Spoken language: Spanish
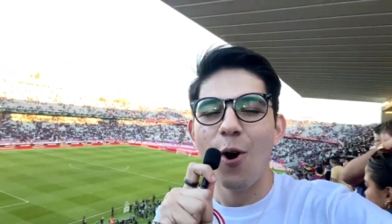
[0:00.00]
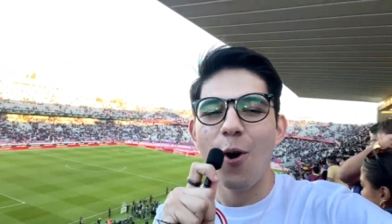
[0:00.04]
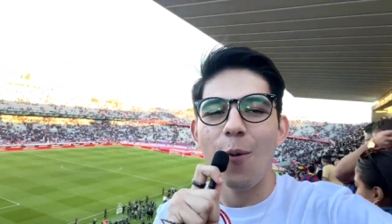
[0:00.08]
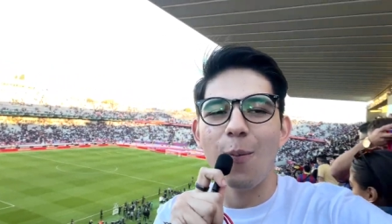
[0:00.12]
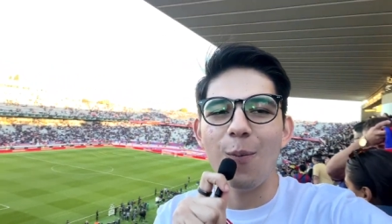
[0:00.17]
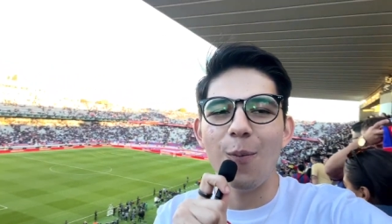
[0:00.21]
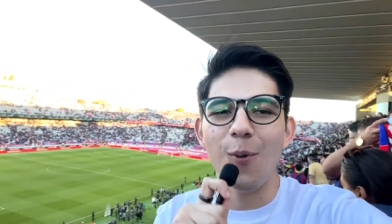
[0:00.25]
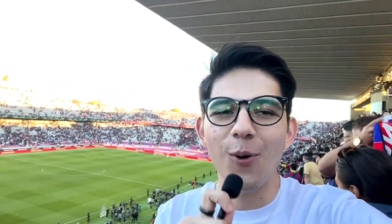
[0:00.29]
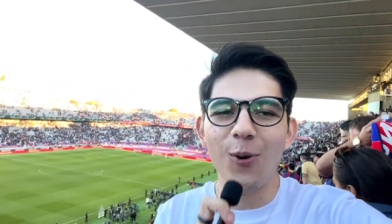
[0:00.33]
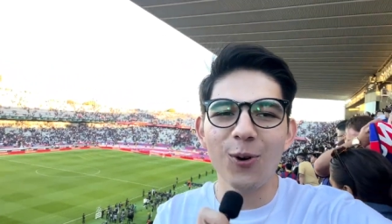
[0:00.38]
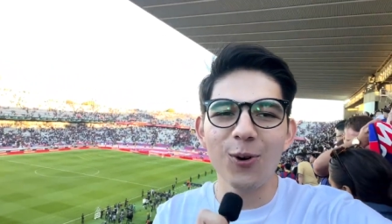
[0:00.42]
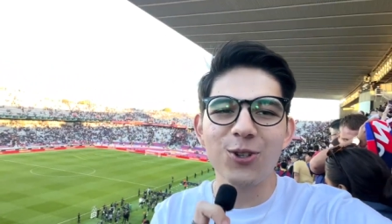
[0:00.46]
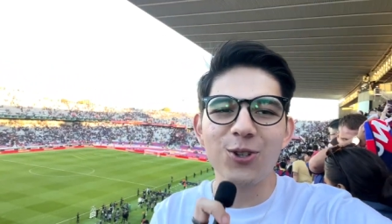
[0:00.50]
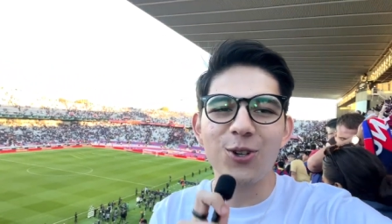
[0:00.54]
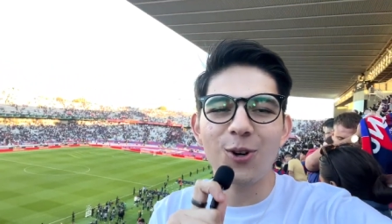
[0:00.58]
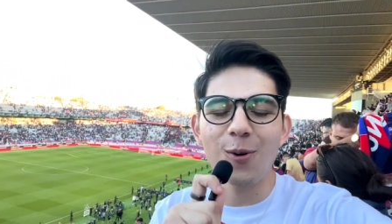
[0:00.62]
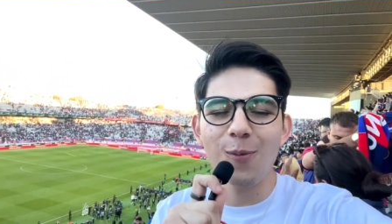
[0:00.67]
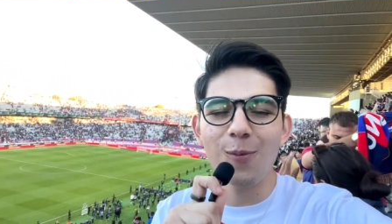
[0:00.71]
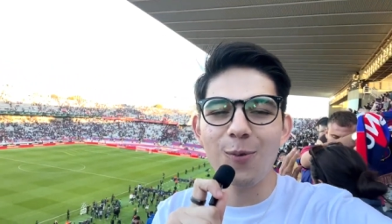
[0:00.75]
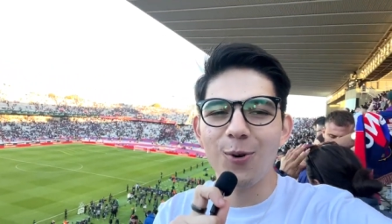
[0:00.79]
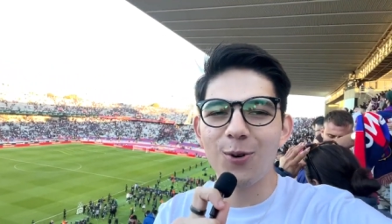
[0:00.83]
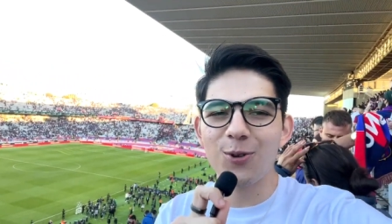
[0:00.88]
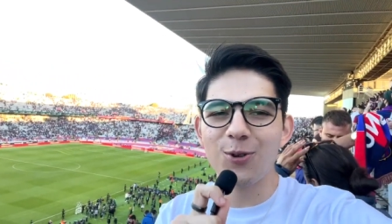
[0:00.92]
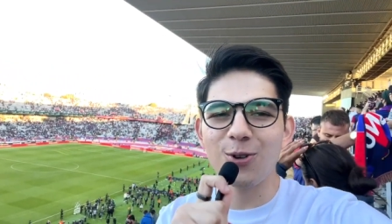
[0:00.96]
Mucho,
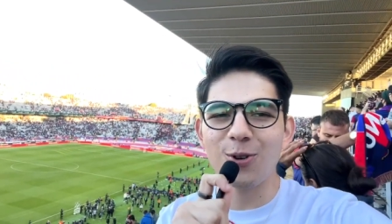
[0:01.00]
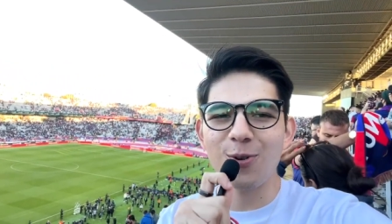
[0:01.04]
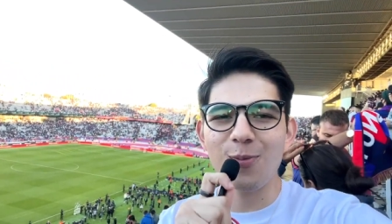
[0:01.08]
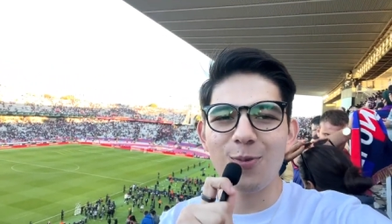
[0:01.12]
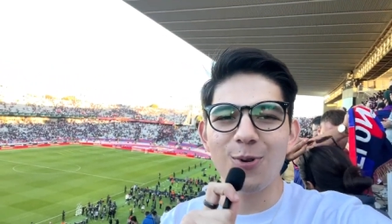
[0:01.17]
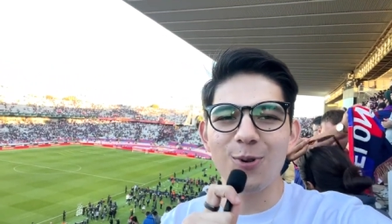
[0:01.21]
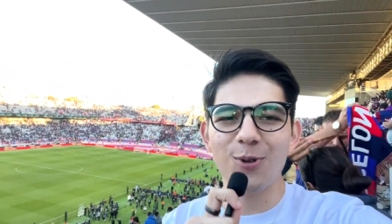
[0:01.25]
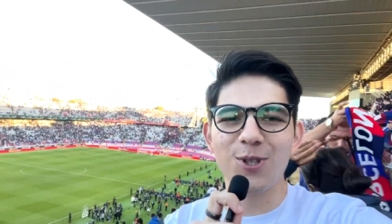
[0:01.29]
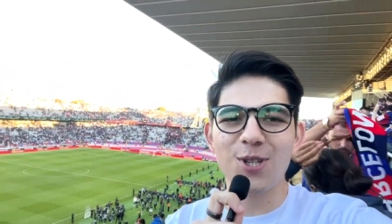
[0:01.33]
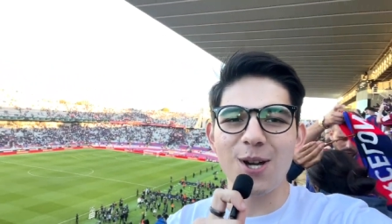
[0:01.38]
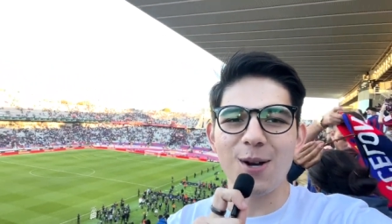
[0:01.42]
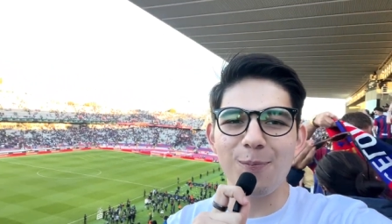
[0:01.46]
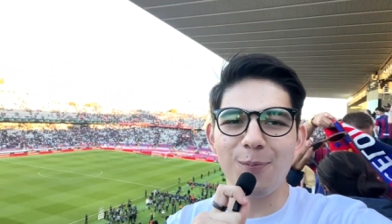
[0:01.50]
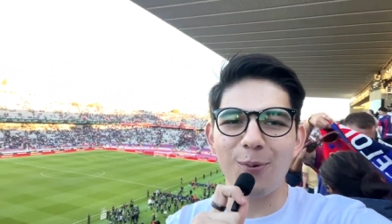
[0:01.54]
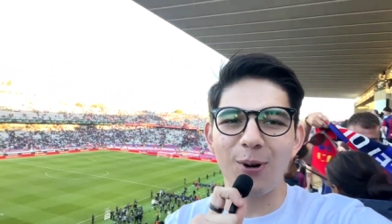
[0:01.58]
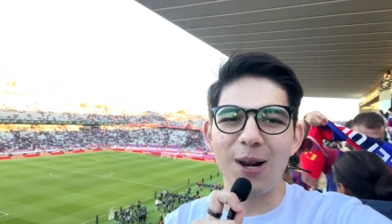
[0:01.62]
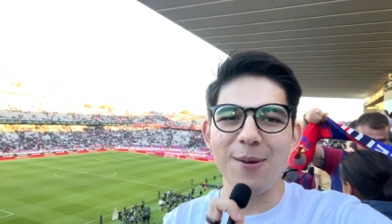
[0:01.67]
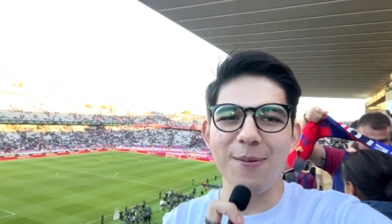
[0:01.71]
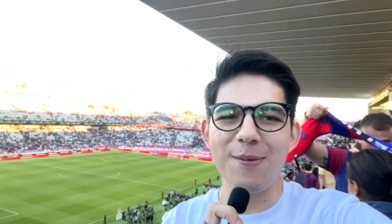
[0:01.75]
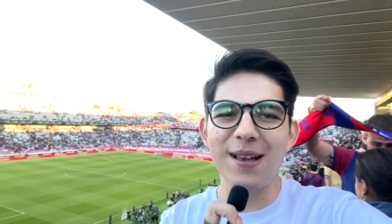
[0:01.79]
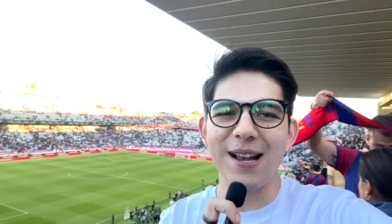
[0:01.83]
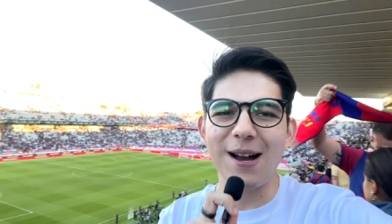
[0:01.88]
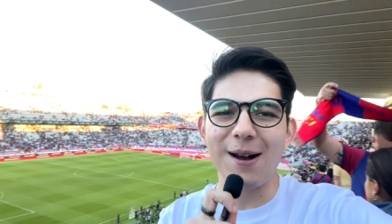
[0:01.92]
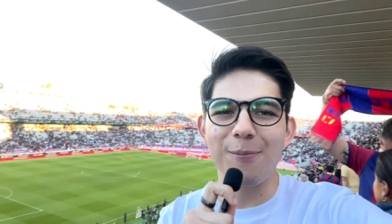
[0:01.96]
mucho, mucha
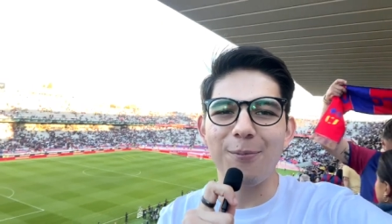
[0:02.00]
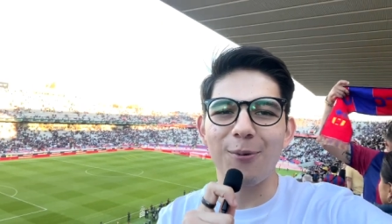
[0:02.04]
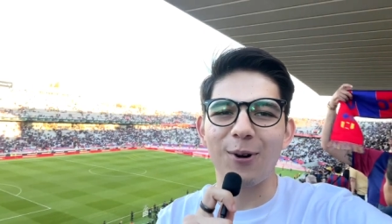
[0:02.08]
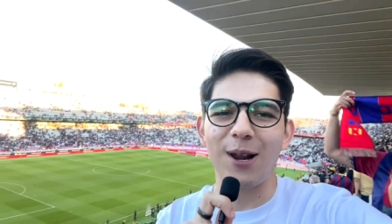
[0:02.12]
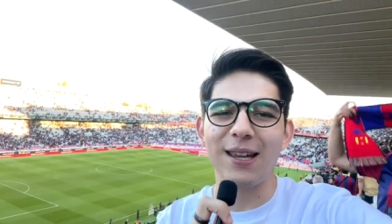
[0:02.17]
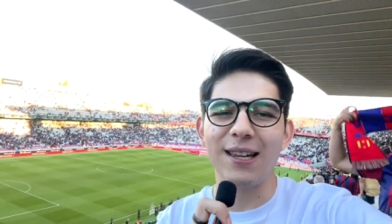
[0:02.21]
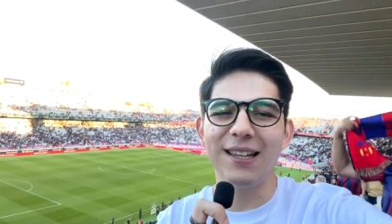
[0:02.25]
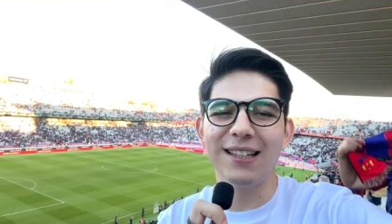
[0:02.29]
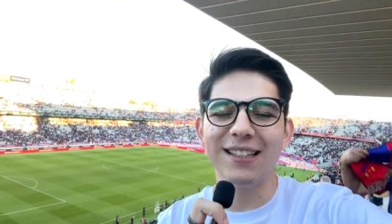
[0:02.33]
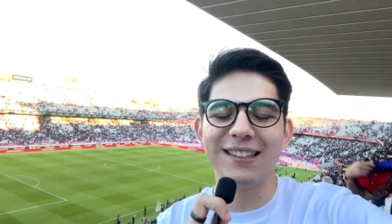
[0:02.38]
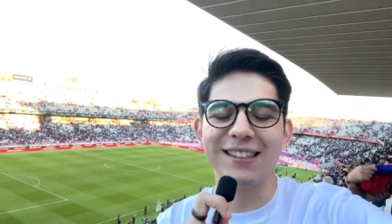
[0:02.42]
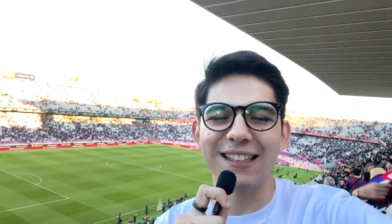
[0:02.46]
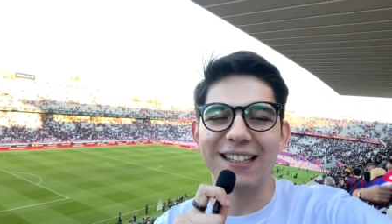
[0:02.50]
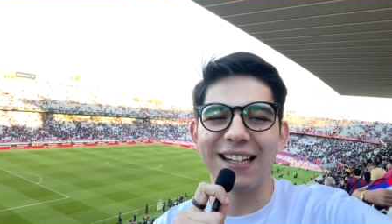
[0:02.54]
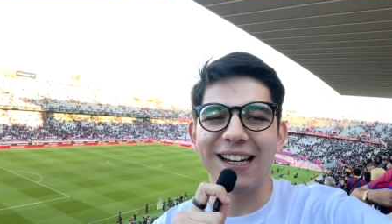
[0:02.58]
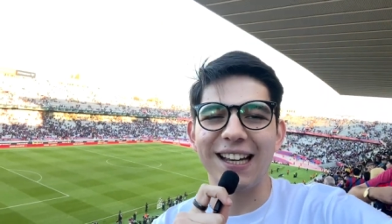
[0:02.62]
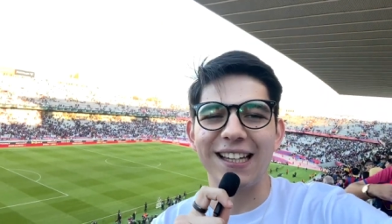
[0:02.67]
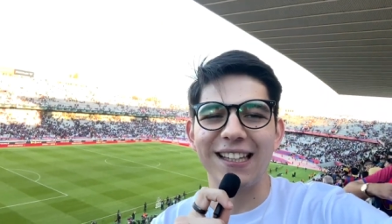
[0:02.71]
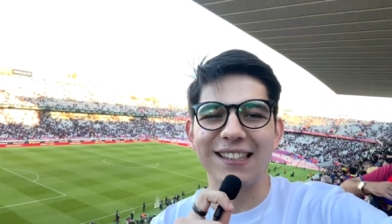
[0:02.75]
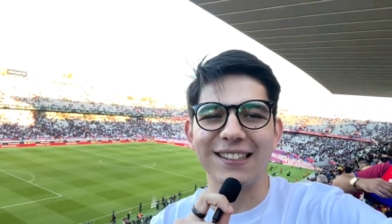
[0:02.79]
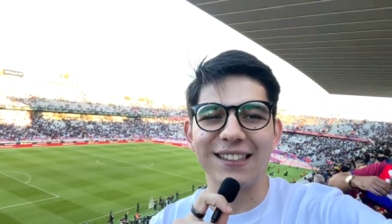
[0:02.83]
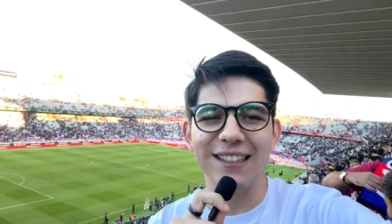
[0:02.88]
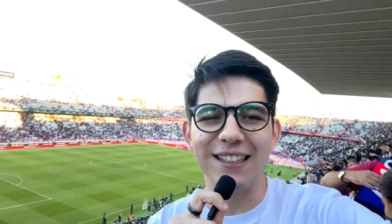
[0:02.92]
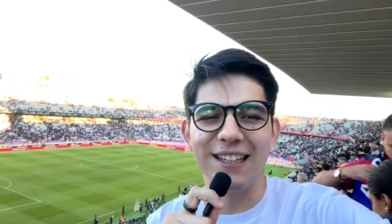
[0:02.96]
polémica por ahí entre
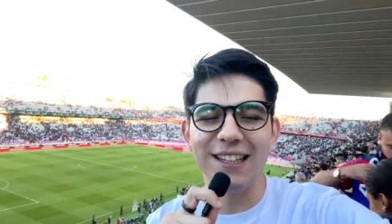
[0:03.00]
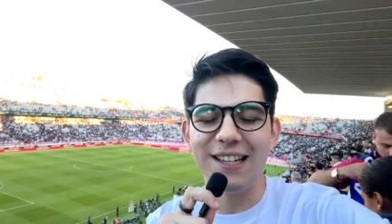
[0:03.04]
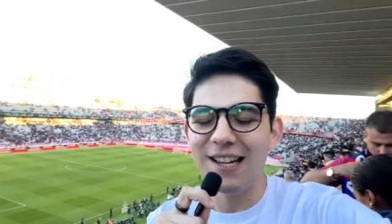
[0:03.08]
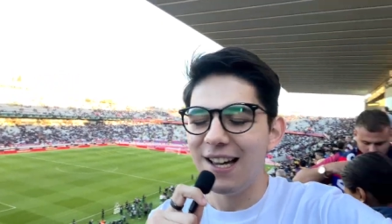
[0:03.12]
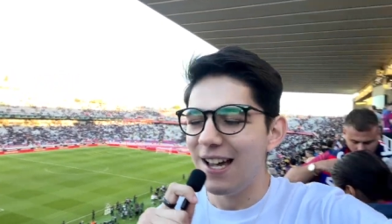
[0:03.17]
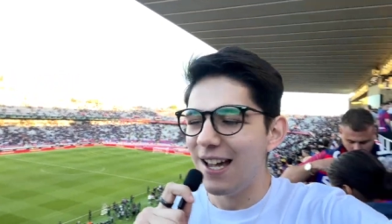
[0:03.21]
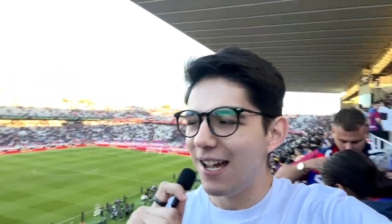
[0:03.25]
que si